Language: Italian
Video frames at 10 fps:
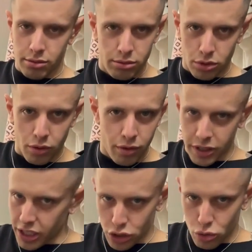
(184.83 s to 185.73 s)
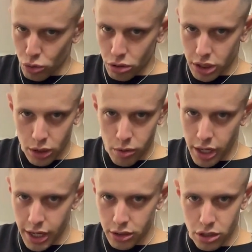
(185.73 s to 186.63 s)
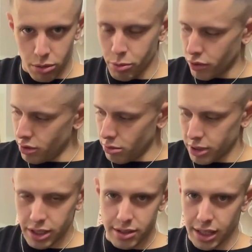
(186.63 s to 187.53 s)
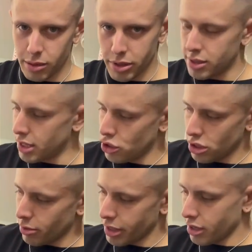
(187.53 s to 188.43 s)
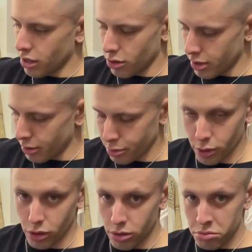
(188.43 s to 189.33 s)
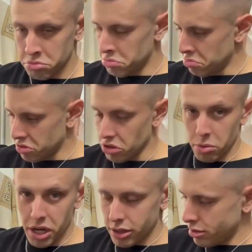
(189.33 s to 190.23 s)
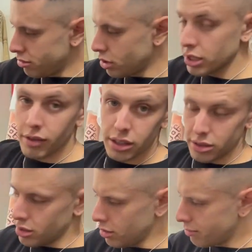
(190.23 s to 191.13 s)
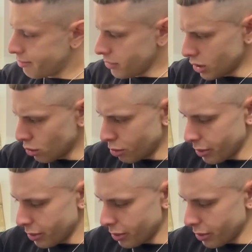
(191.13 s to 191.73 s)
non vi vede nessuno, tranquilli. Cioè proprio vi mimetizzate in mezzo alla gente perché è una roba proprio sobria. Cioè davanti sì, dietro un po'